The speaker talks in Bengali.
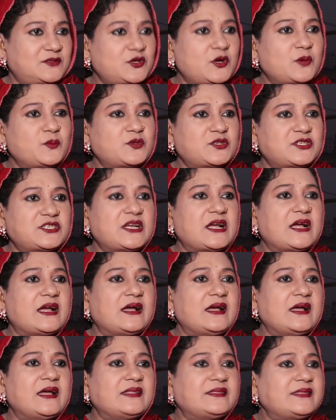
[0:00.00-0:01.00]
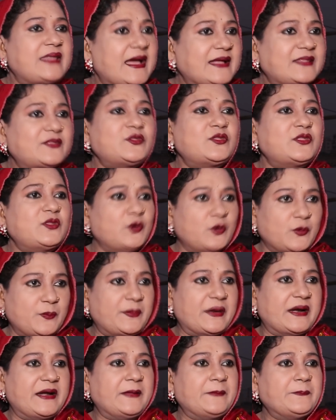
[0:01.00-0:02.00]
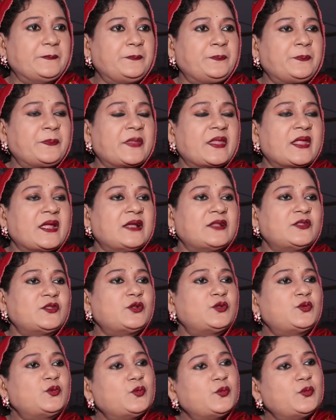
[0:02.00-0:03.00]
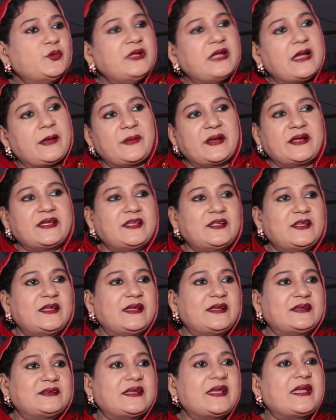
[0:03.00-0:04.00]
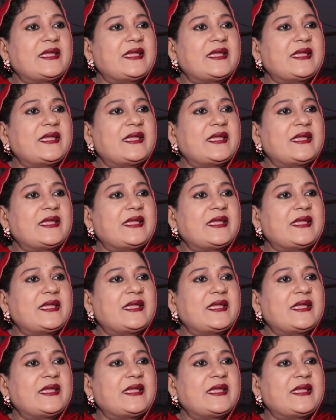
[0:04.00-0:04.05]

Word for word: সমস্যা থাকতেও পারে তো উনি আমাকে একটা